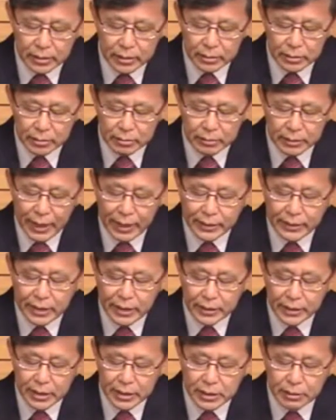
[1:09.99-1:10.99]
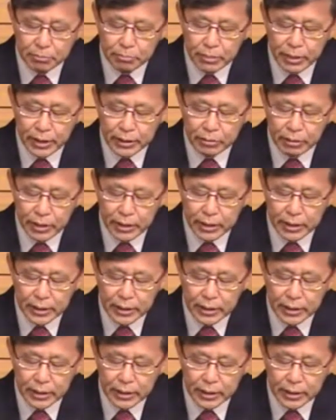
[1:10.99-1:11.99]
또 나타내신 바된
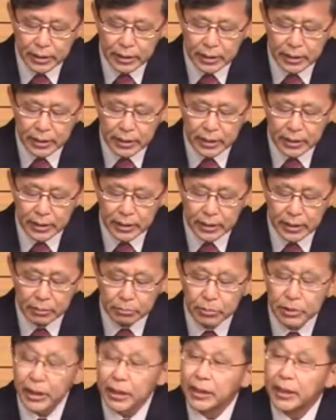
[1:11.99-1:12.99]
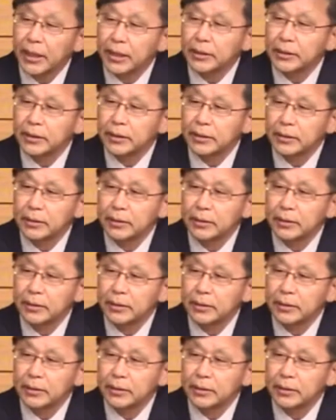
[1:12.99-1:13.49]
예, 그분에 대해서